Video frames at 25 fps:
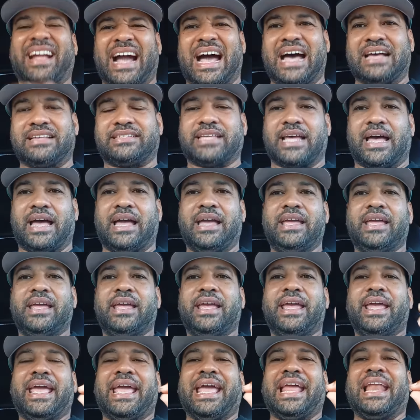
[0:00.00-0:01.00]
casa.
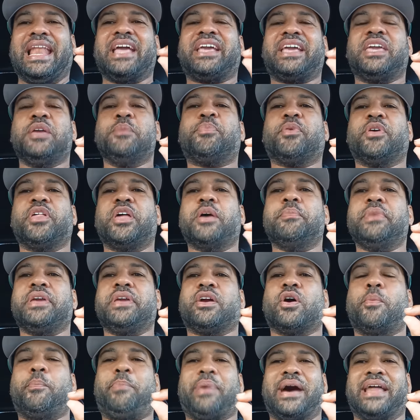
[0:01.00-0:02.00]
El equipo de mi
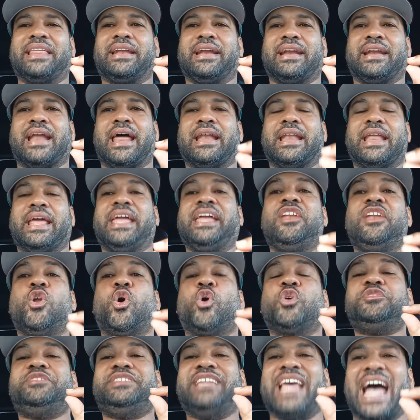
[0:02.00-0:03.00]
compadre Nané y
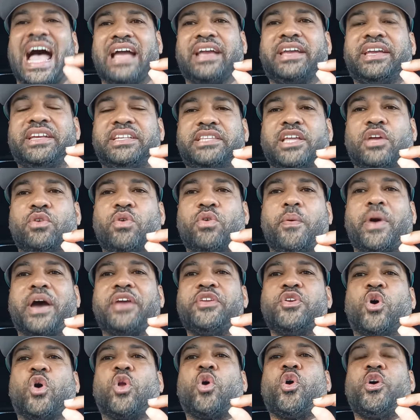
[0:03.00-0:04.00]
los Yankees de Nueva
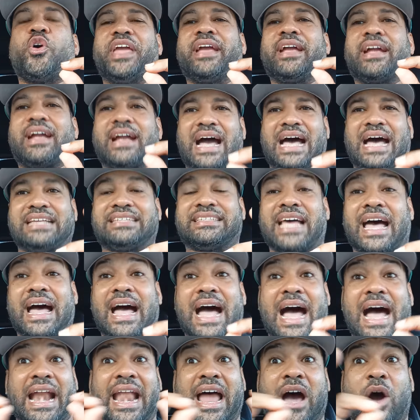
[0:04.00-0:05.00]
York hoy en
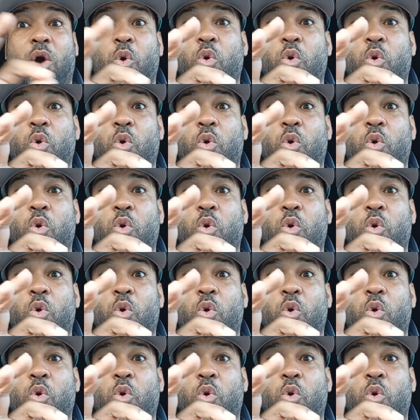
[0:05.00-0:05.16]
casa a las